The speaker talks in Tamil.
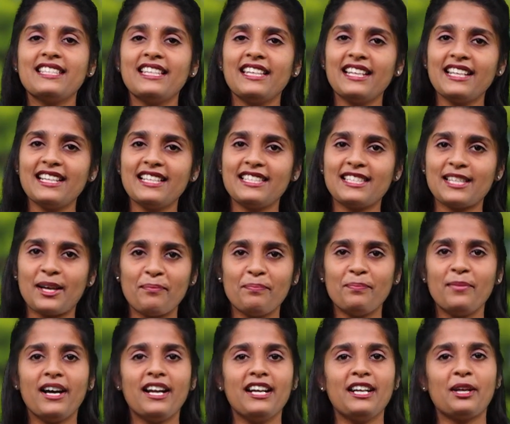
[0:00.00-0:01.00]
சீரக
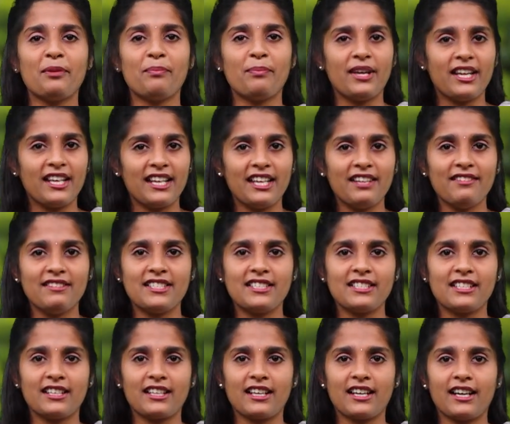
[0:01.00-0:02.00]
சம்பான்ற பெயரையே
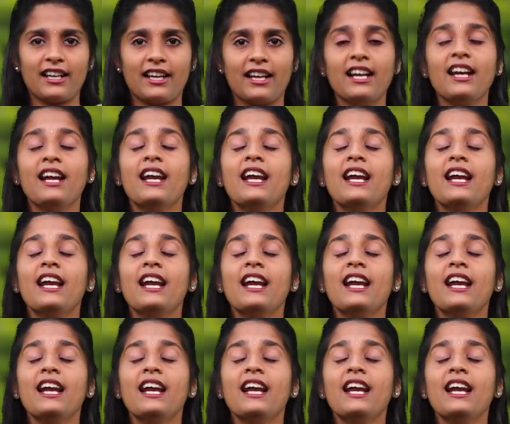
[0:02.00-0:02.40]
வச்சுருக்கிறாங்க